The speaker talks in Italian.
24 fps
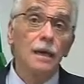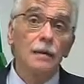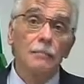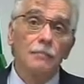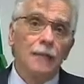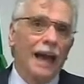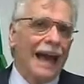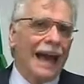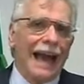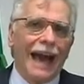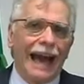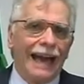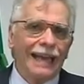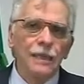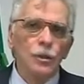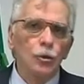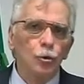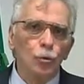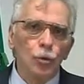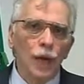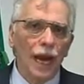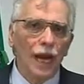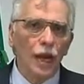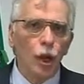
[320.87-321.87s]
magari
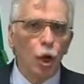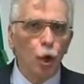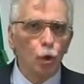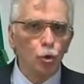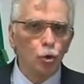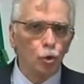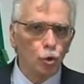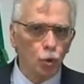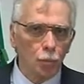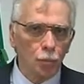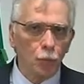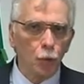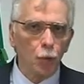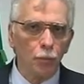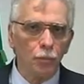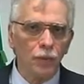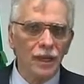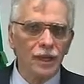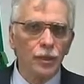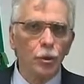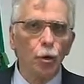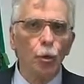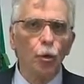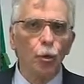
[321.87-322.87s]
in un alloggio
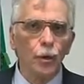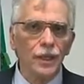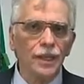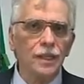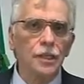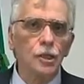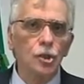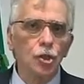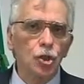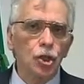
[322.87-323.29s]
pubblico quindi